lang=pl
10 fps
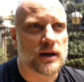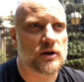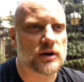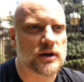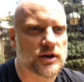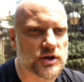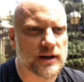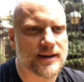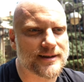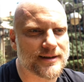I goni,
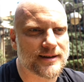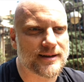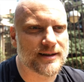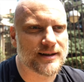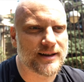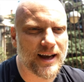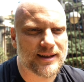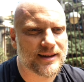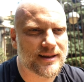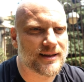grzech jest nie
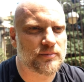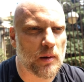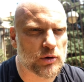po